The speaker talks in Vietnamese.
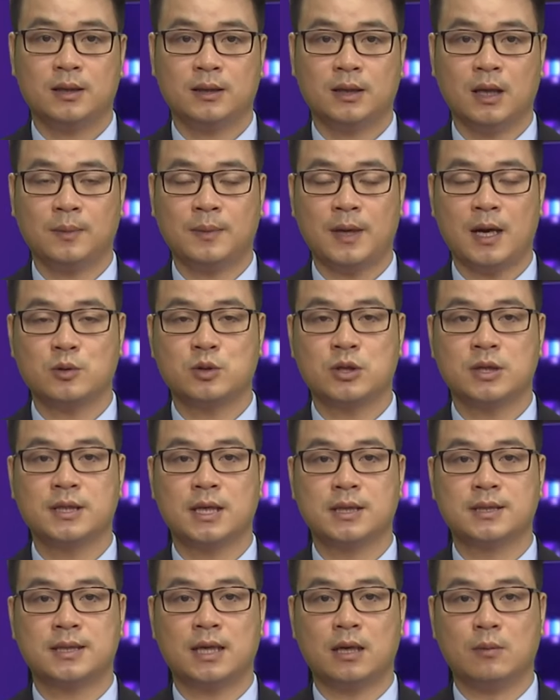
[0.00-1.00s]
Tiếp theo chương
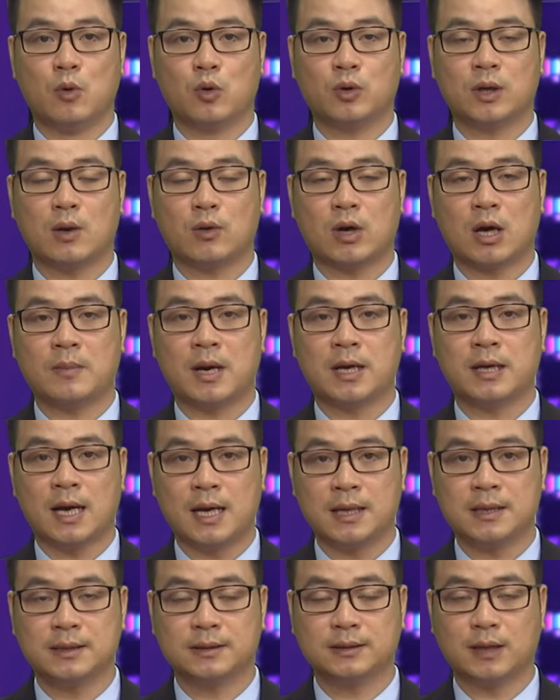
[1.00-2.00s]
trình sẽ là mục Lào Cai 7
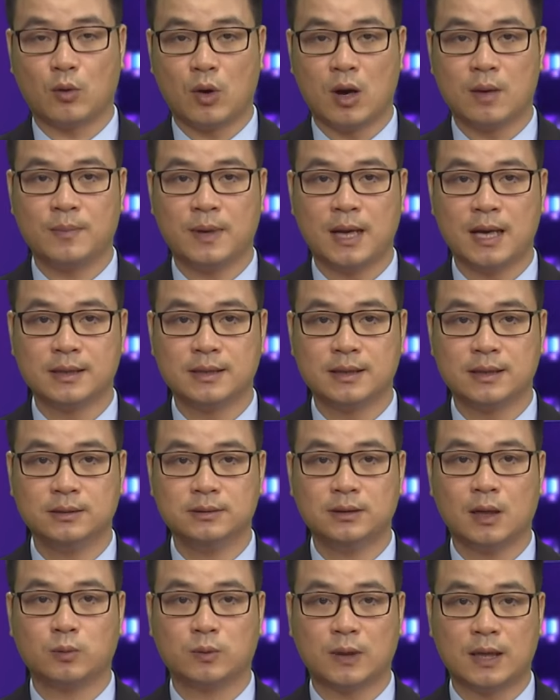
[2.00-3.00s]
ngày, tổng hợp lại
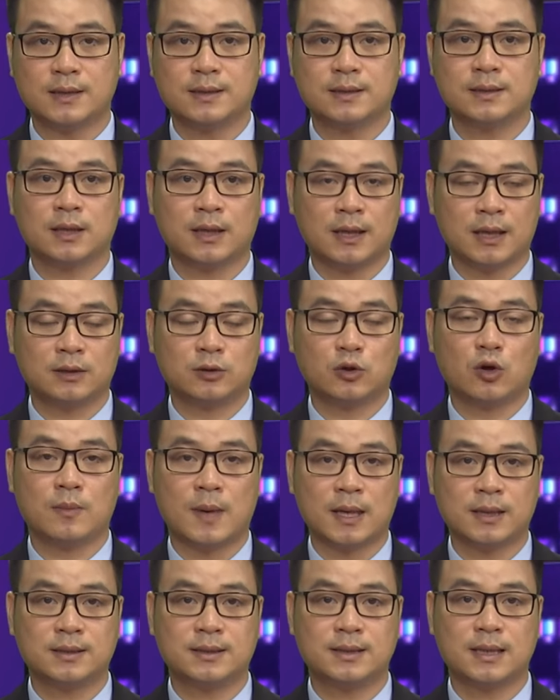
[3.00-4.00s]
những thông tin sự kiện nổi
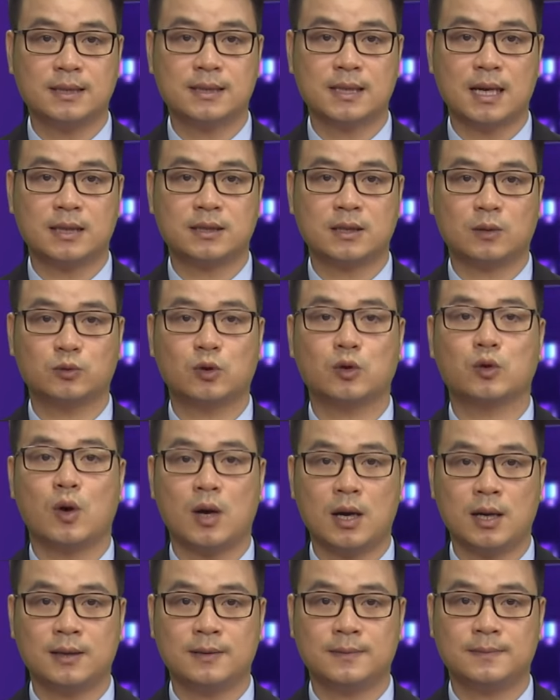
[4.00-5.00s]
bật diễn ra trong tuần qua.